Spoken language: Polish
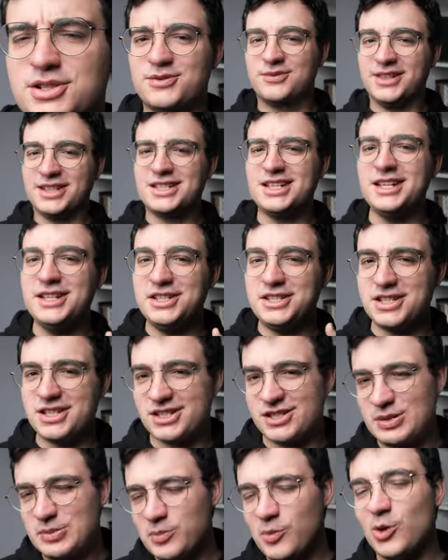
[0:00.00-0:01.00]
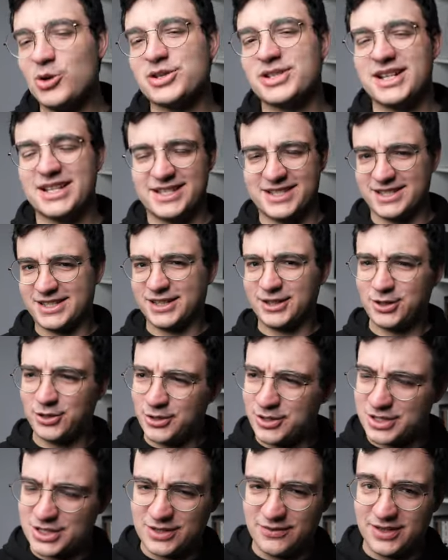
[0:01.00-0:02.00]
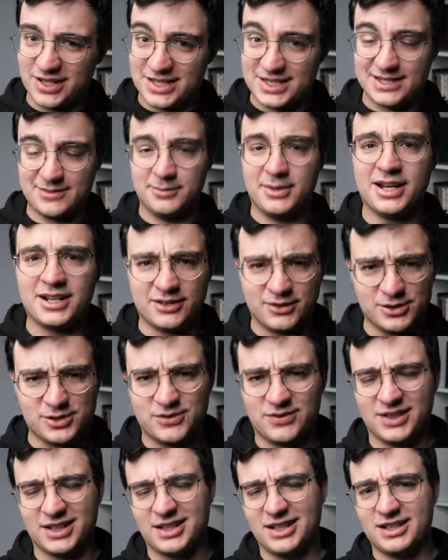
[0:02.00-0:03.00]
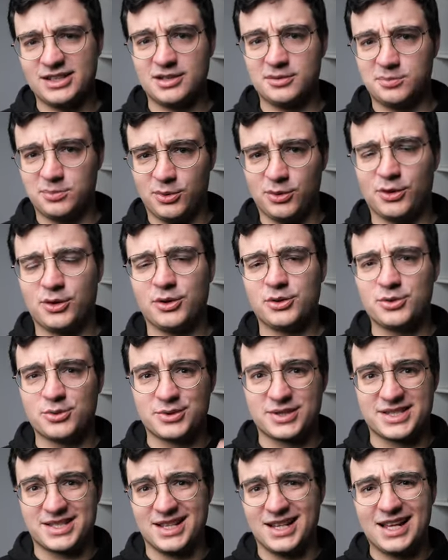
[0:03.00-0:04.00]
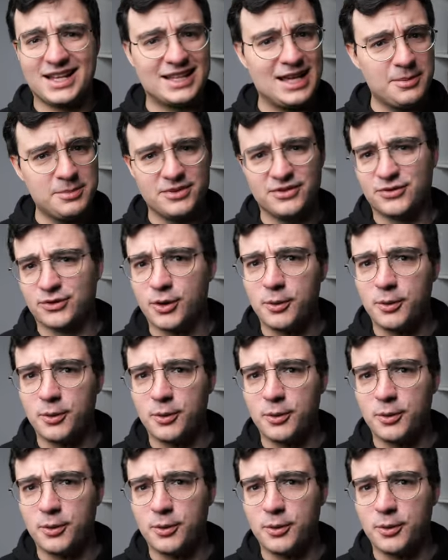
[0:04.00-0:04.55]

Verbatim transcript: Czy wiedzieliście, że można zsynchronizować smart oświetlenie pokoju z LEDami w